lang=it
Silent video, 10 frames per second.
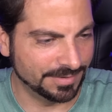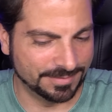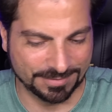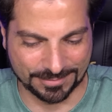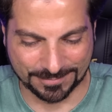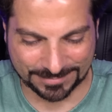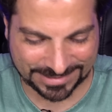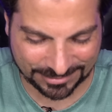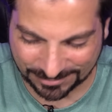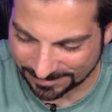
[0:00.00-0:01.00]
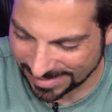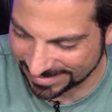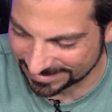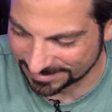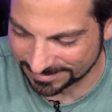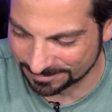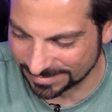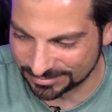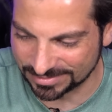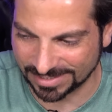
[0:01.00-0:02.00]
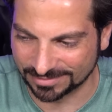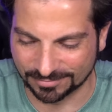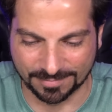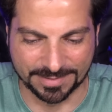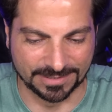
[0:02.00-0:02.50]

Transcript: non mi sono mai immaginato va